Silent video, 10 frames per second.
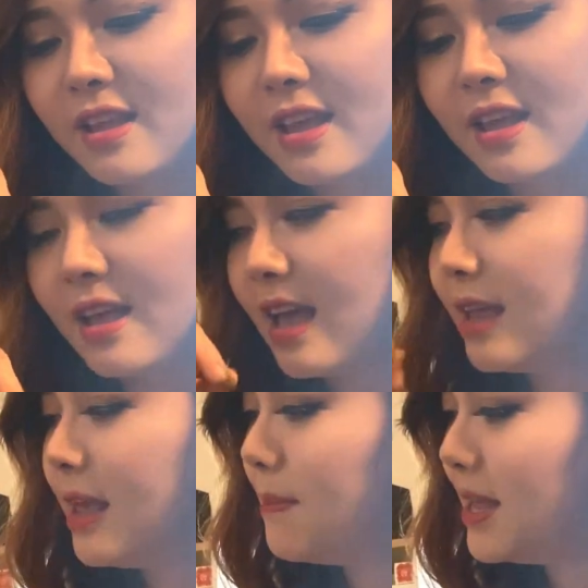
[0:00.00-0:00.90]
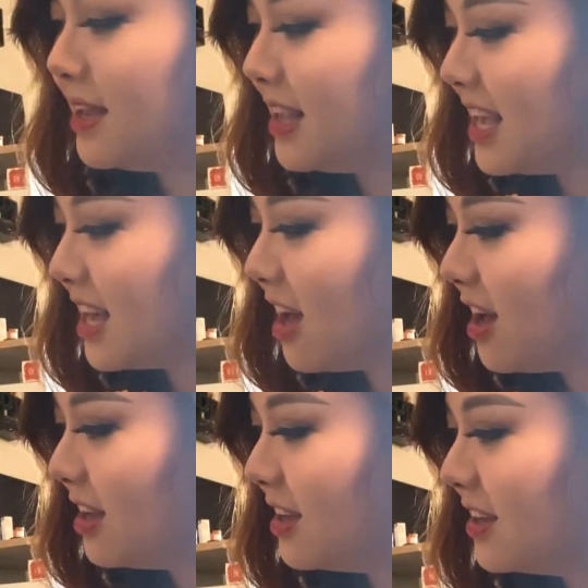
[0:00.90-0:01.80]
Đây, ăn thêm miếng nữa đi con.
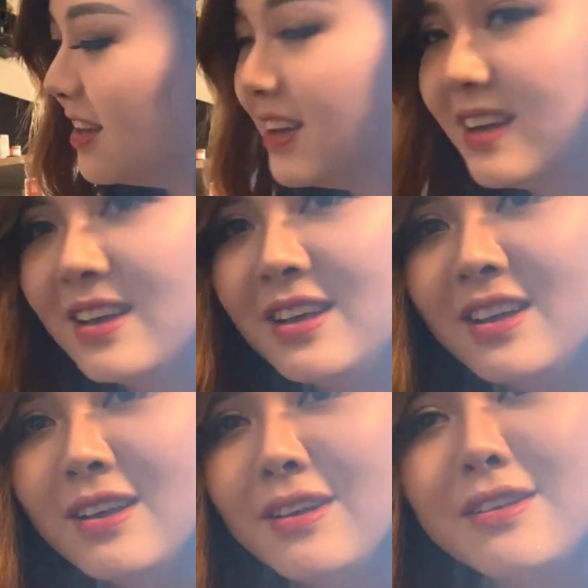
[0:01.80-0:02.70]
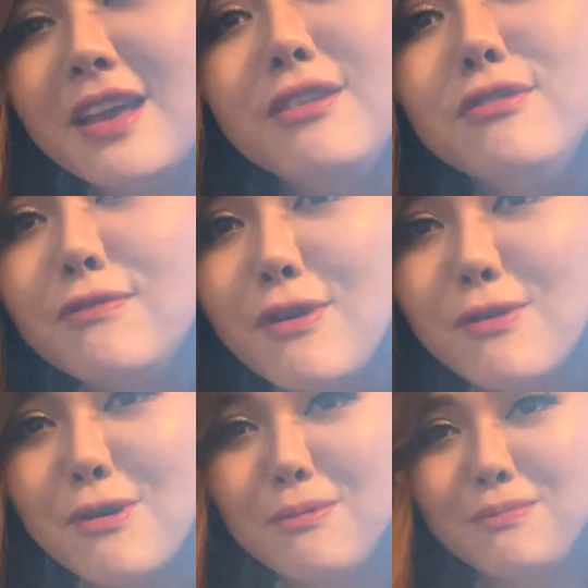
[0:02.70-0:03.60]
Dễ thương vô
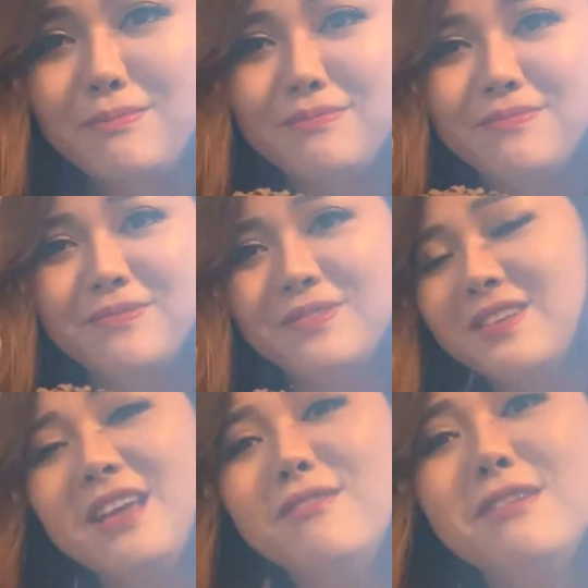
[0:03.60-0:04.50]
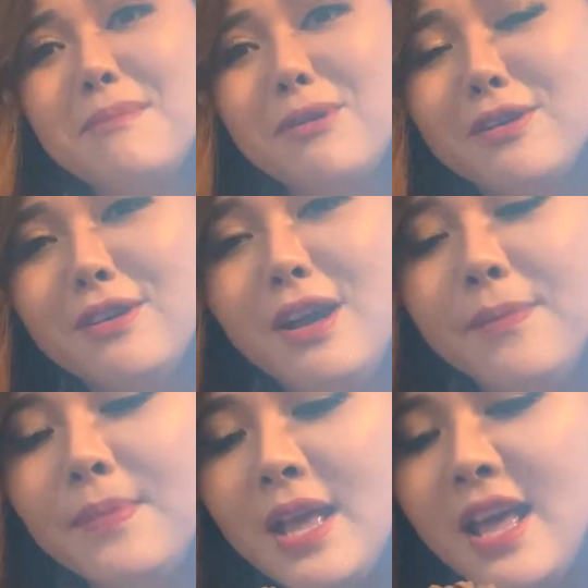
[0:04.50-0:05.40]
cùng, dễ thương lắm mọi người ơi.
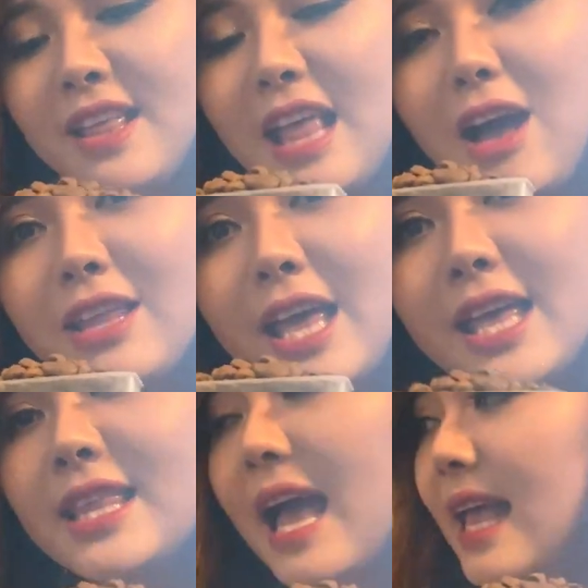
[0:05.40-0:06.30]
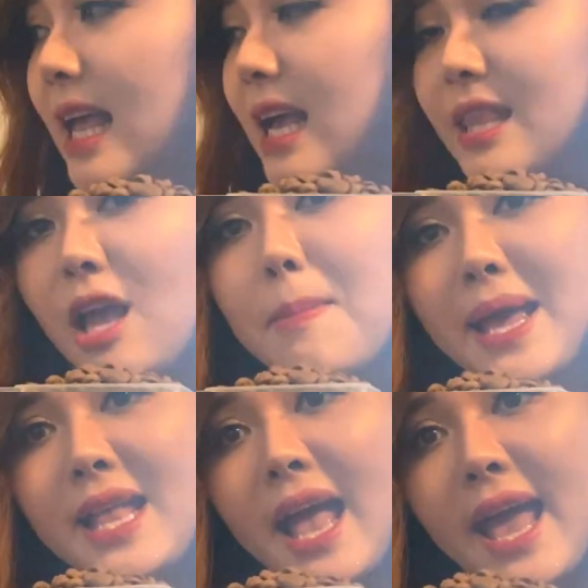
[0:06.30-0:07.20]
Đó, thì hiện tại là nó
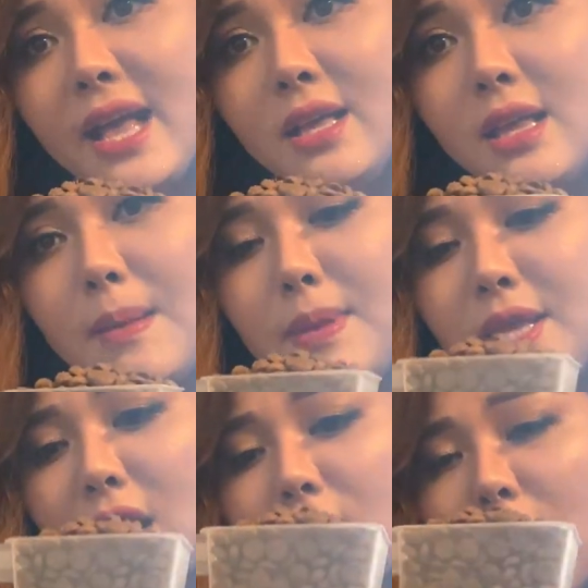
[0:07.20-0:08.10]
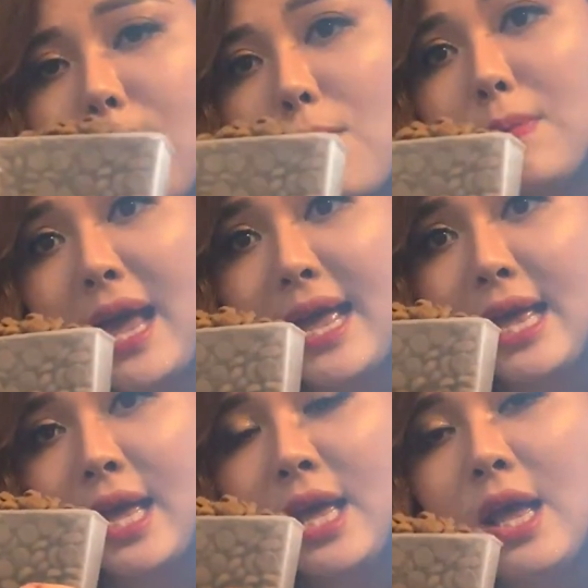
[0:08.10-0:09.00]
bảy tháng thì mình cho nó một
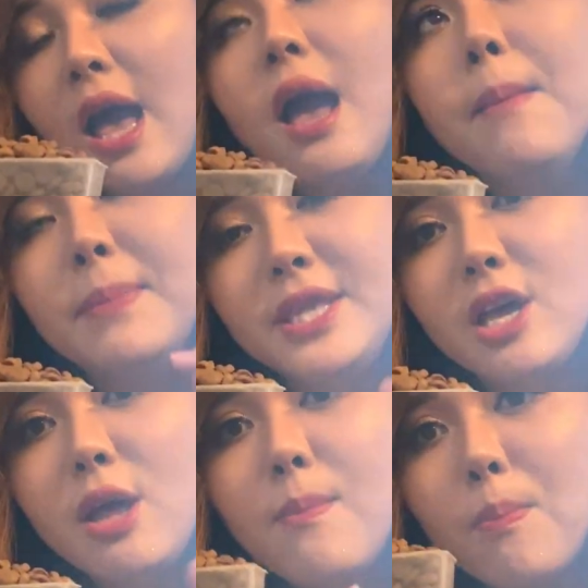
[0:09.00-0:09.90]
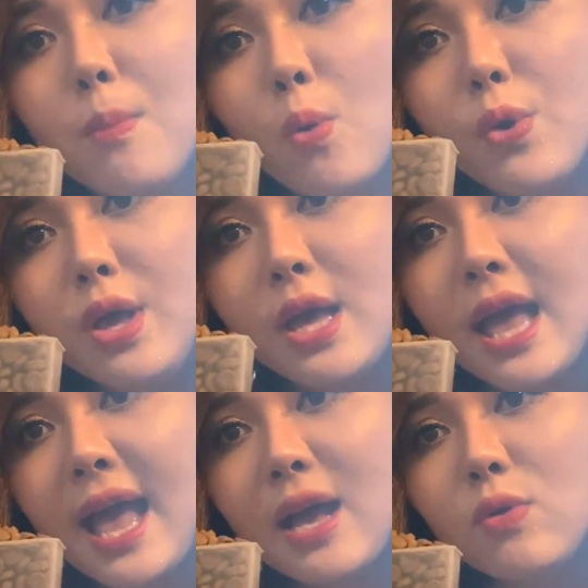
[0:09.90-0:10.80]
ngày, à, mình cho nó một buổi
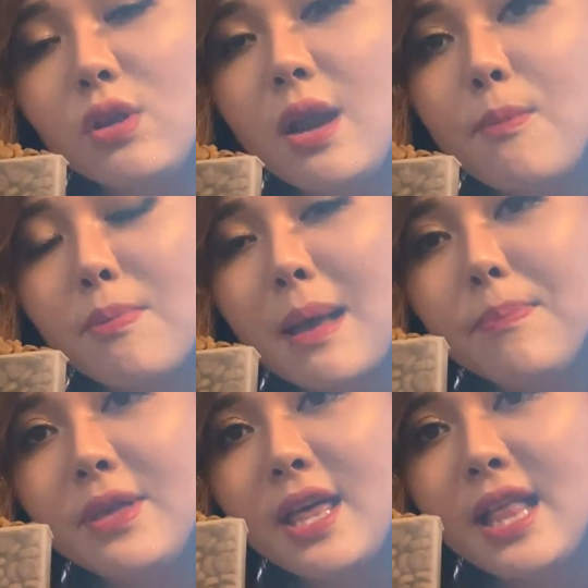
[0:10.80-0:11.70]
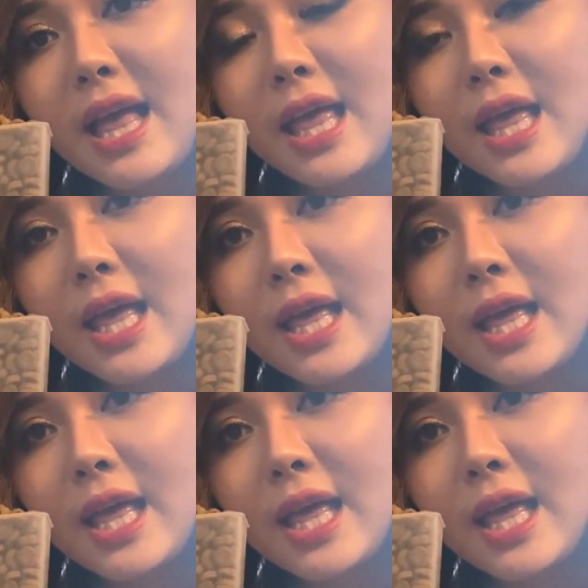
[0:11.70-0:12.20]
ăn của nó là một cặp như thế này.